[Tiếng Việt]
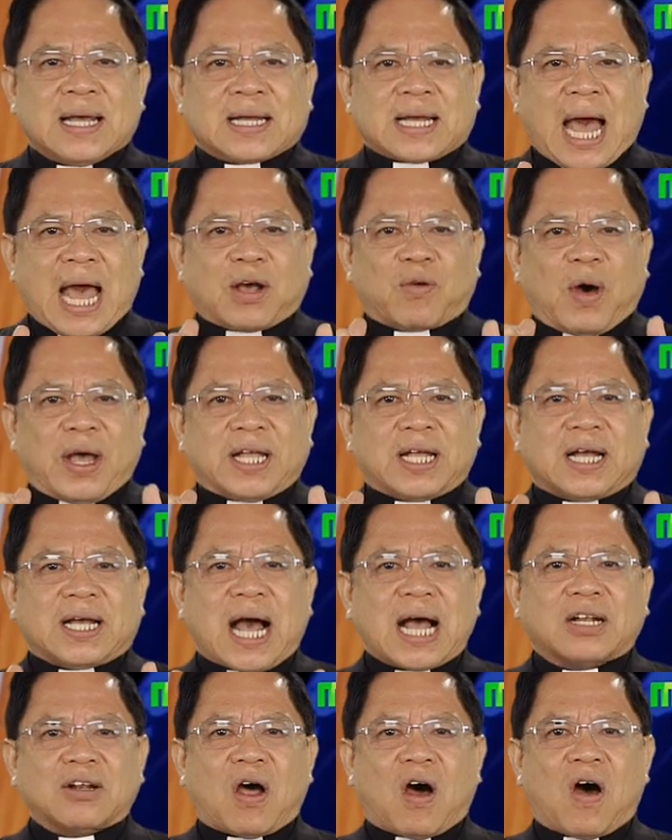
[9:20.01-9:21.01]
Cái khoảnh
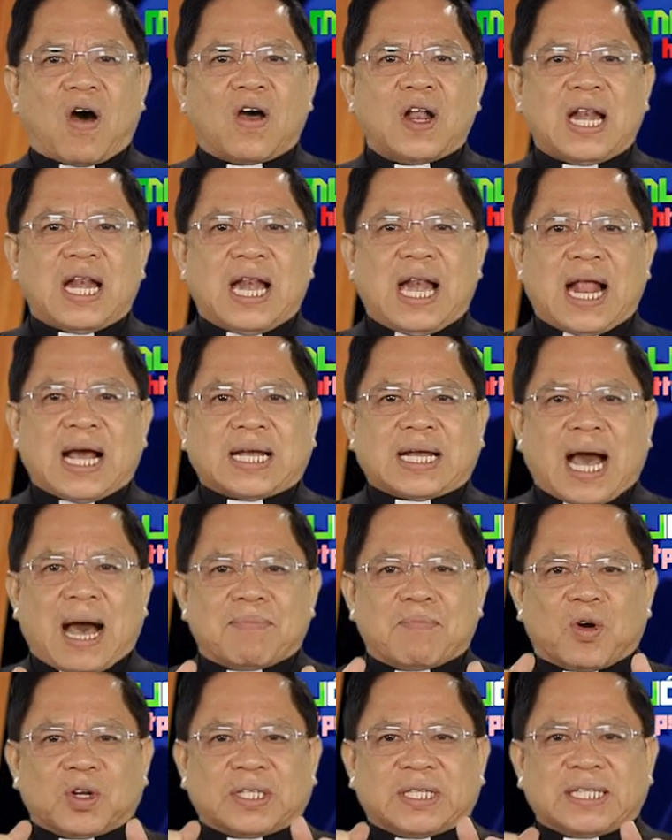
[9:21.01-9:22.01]
khắc đó là cả
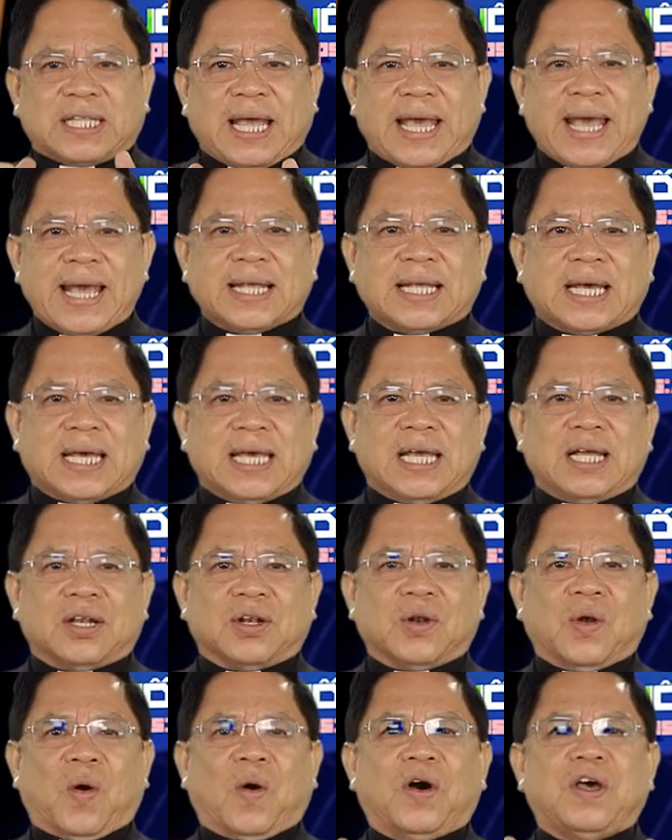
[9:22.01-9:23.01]
một thế kỷ
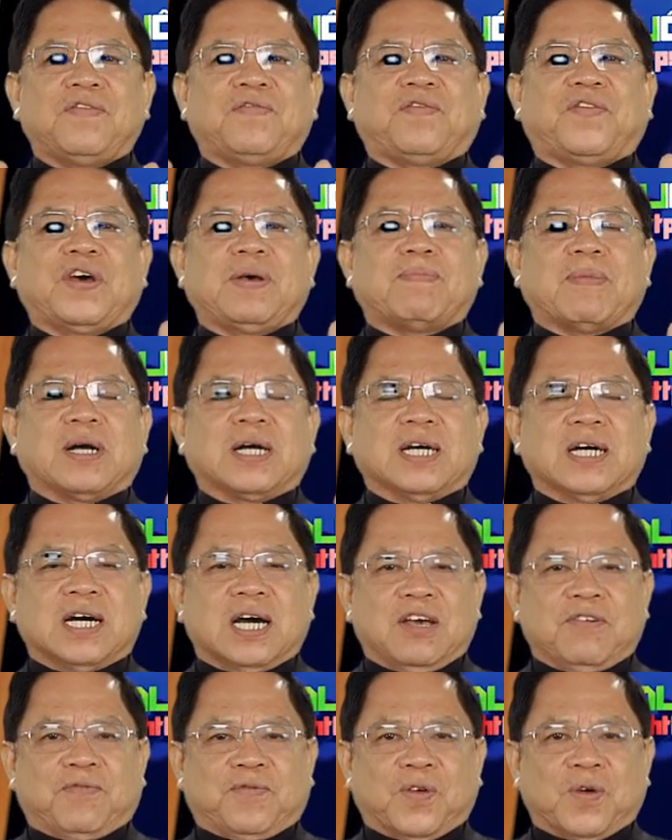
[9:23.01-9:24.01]
đối với một
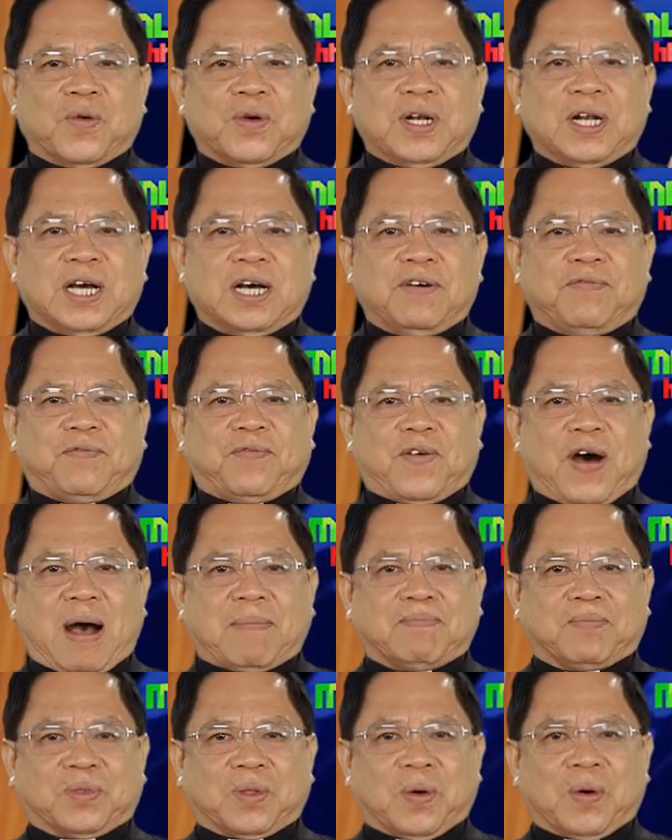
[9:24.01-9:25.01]
người phụ nữ
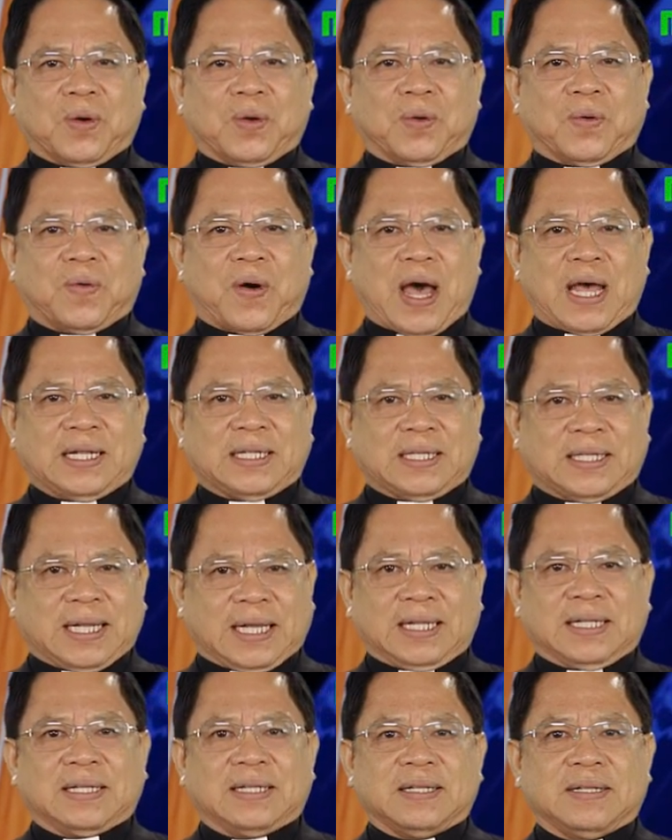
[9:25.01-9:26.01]
phạm tội ngoại tình.